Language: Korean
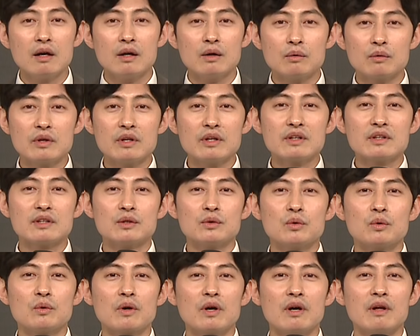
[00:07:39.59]
우리는
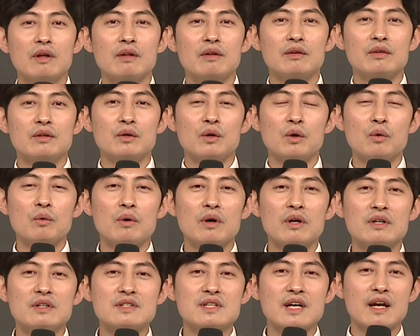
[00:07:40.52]
그동안
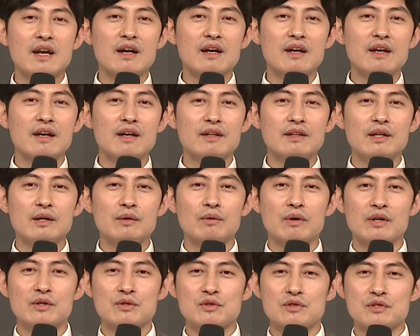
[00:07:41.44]
여호와를 사랑해야 한다고
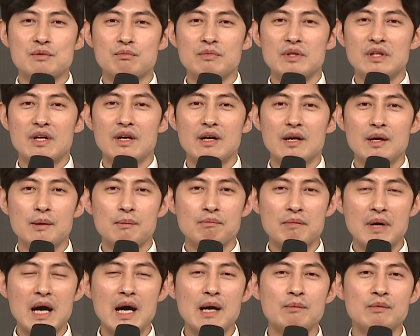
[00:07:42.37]
가르쳤습니다.
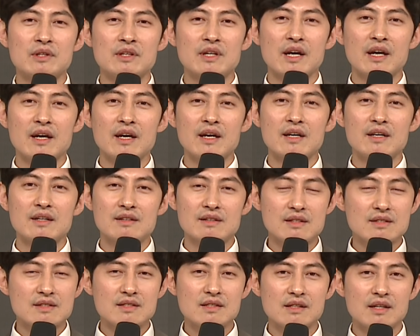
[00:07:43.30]
마음을 다해,
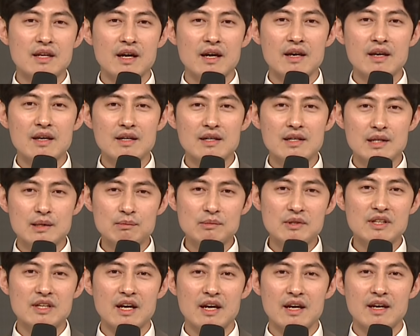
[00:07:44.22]
뜻을 다해,
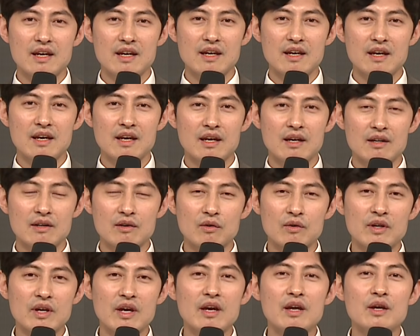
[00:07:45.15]
힘을 다해.
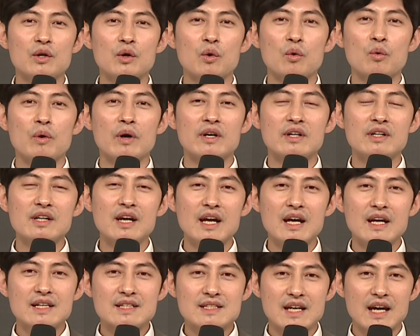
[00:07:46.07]
그렇게 여호와를
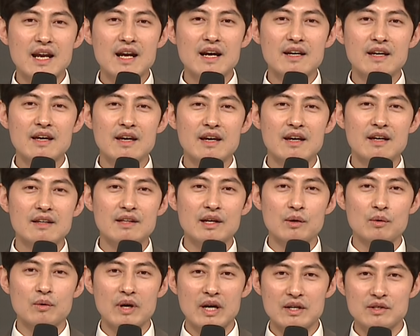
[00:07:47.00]
사랑해야
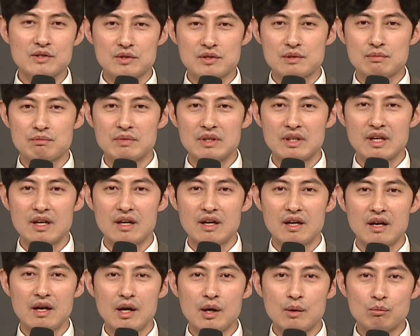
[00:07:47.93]
한다고 가르쳤습니다.
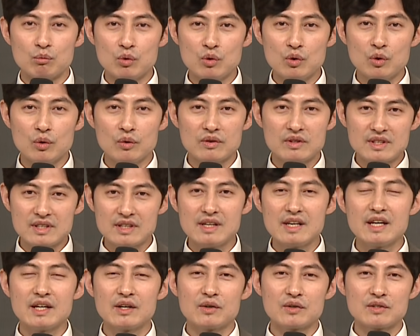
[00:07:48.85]
물론
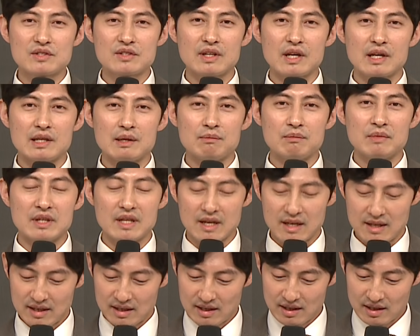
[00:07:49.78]
틀린 것은 아닙니다.